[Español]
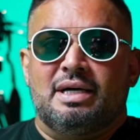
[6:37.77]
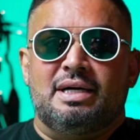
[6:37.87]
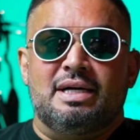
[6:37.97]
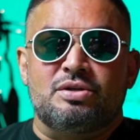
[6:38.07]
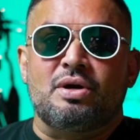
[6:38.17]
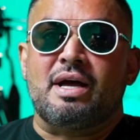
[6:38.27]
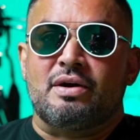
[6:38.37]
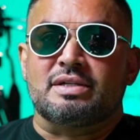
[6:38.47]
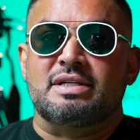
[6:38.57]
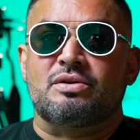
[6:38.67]
Y eso es lo que
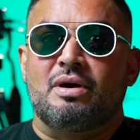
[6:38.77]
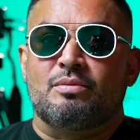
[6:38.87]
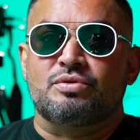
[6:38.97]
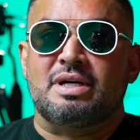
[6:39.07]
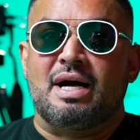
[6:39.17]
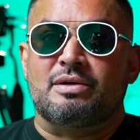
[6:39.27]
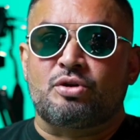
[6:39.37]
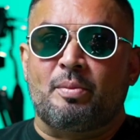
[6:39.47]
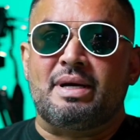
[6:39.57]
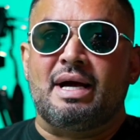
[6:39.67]
quiero hacer con la música
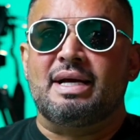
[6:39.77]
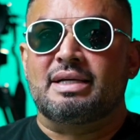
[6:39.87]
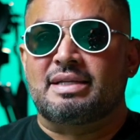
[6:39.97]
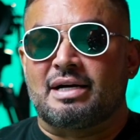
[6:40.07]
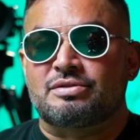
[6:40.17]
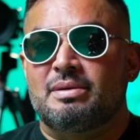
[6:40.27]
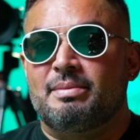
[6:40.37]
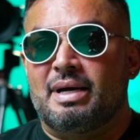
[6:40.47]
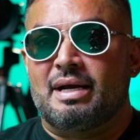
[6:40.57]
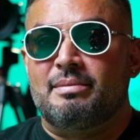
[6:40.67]
tropical, en este caso el
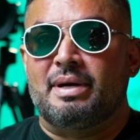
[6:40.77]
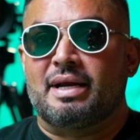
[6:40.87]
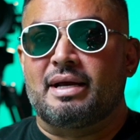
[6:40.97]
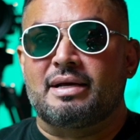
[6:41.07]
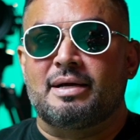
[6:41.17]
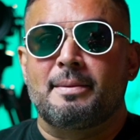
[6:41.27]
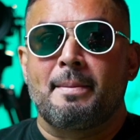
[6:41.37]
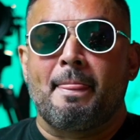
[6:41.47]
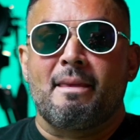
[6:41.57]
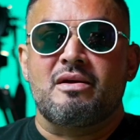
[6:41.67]
merengue
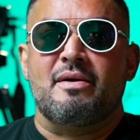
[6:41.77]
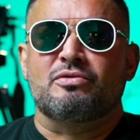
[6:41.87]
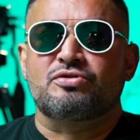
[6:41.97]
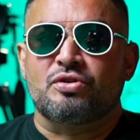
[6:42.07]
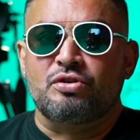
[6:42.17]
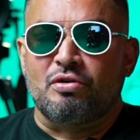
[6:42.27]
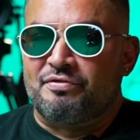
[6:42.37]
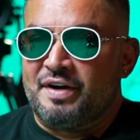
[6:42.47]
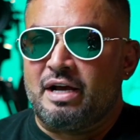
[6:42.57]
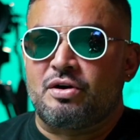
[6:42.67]
llevar un sonido
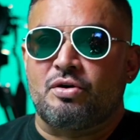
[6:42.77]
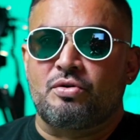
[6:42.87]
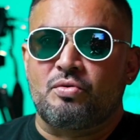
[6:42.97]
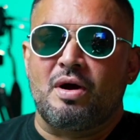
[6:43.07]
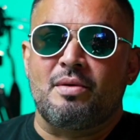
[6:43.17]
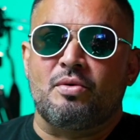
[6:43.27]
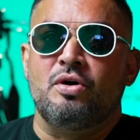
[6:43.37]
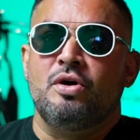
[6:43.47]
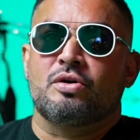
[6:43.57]
fresco, nuevo,